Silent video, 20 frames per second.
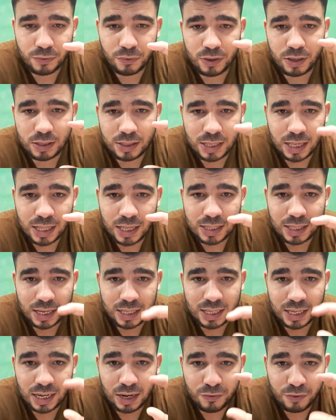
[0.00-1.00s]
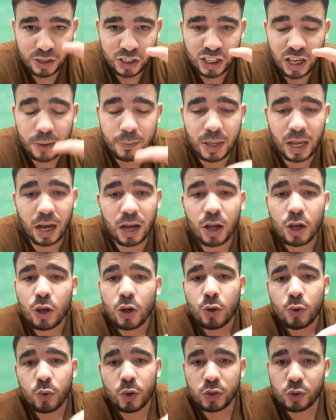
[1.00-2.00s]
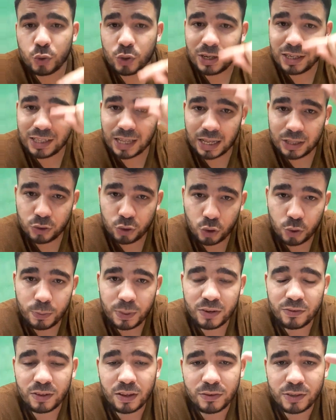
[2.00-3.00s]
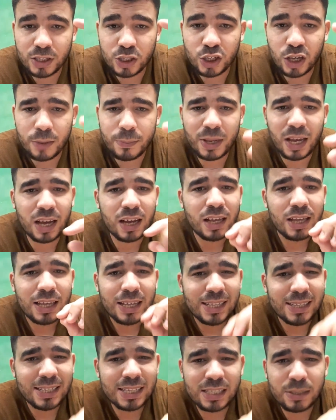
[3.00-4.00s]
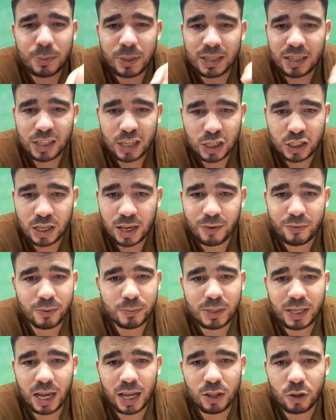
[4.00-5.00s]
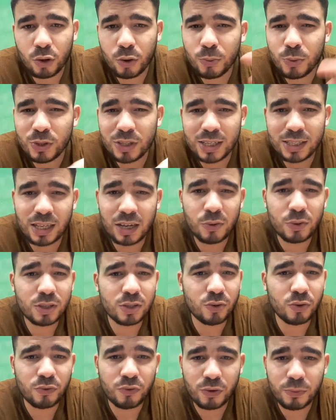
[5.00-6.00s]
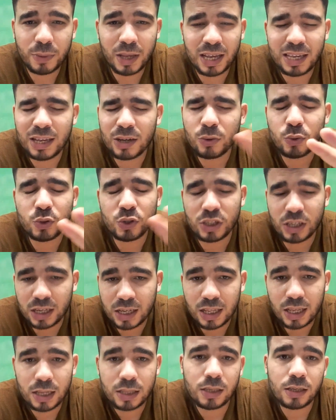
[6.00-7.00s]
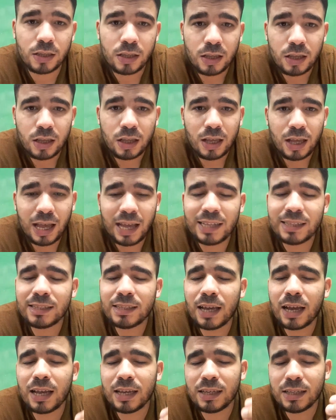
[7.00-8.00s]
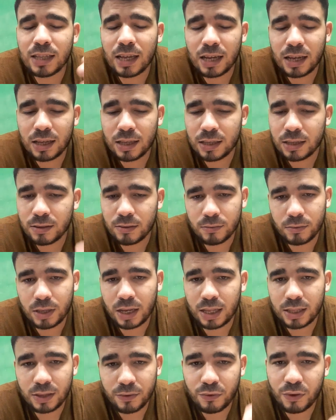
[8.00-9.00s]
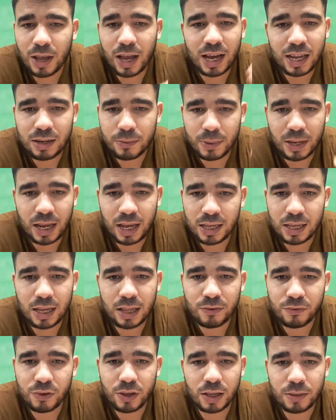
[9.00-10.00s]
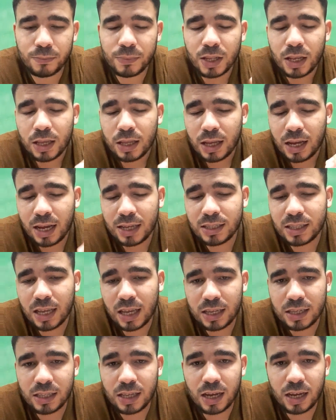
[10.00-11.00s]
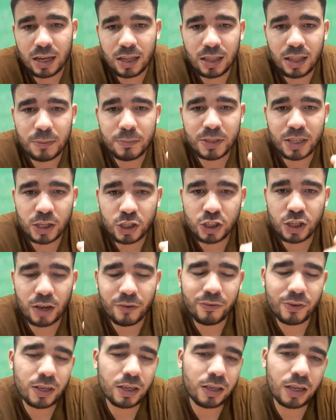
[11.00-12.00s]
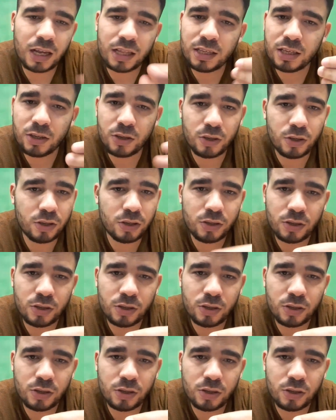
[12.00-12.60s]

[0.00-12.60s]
في سنة تحضيرية في جامعة وتريد أن تكمل في نفس الجامعة نسبة النجاح في امتحان القبول 99% يكون شكلاني حتى إذا يعني في أغلب الأحيان فاهم حتى إذا لم تنجح فيه يعني